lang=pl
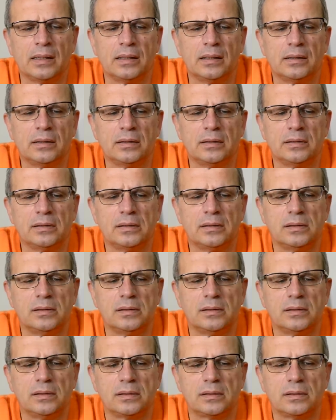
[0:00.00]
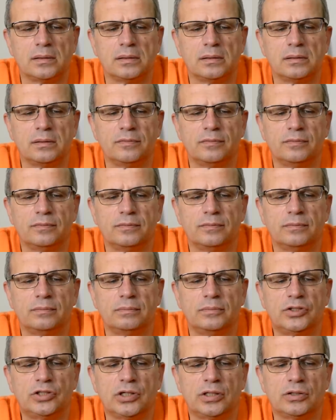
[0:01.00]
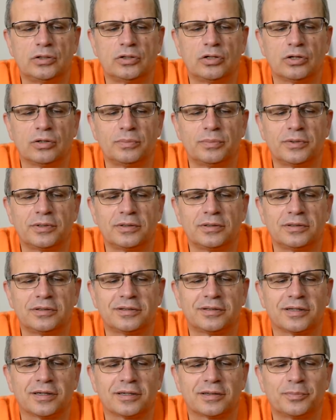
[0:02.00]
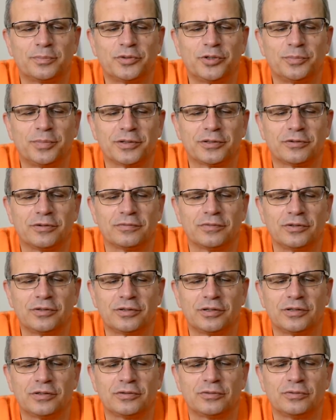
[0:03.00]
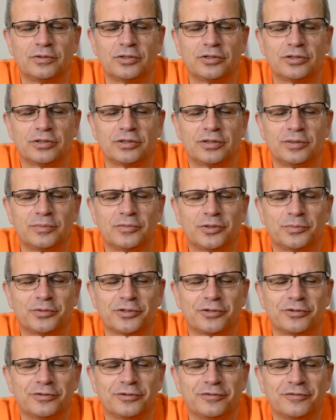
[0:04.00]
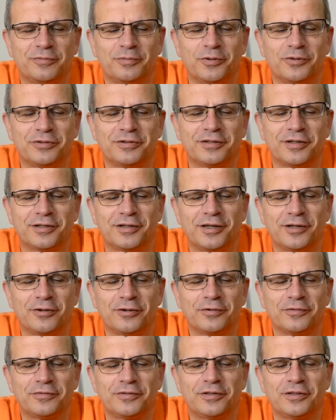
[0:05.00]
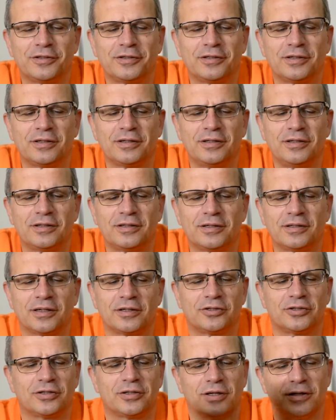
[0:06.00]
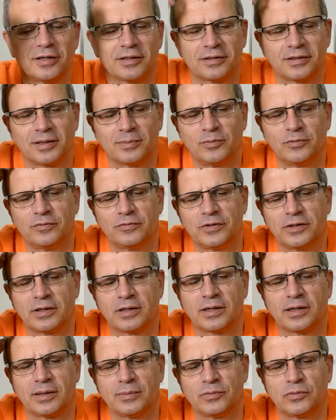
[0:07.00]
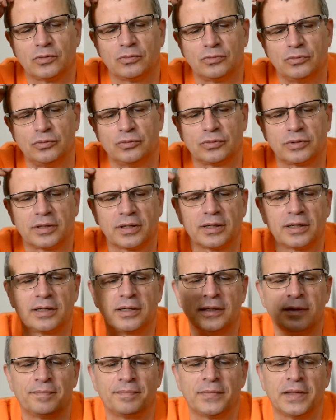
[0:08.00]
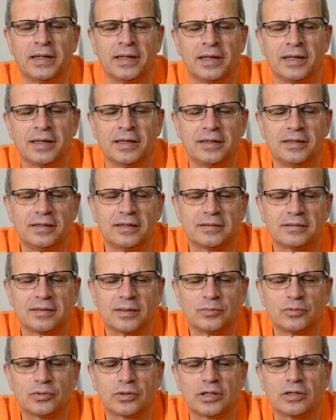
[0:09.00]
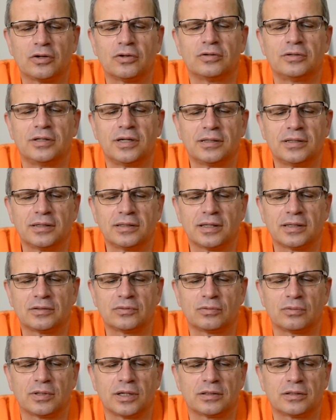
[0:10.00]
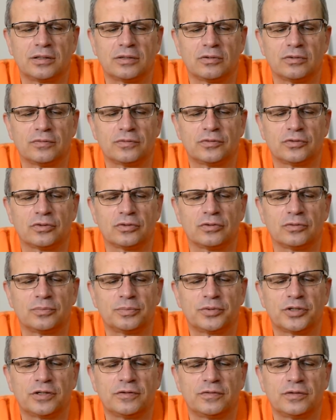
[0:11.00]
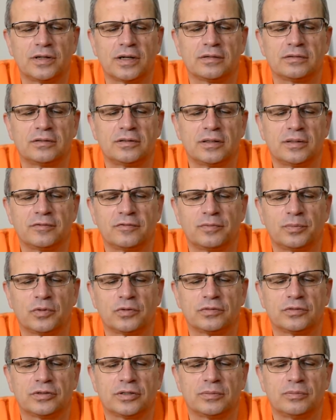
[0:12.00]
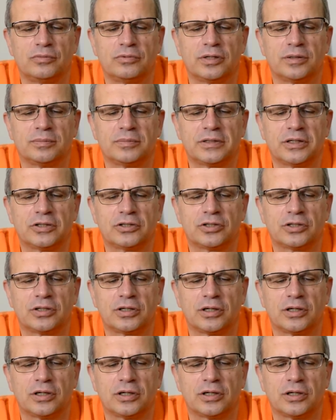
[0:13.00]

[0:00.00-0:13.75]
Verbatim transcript: Yy Dzień dobry, tak przypadkowo interesuję się tym, co przechodzą w Polsce kierowcy. 11 lat temu wyjechałem do UK. Jestem tutaj od 11 lat kierowcą. Przed wyjazdem w Polsce byłem też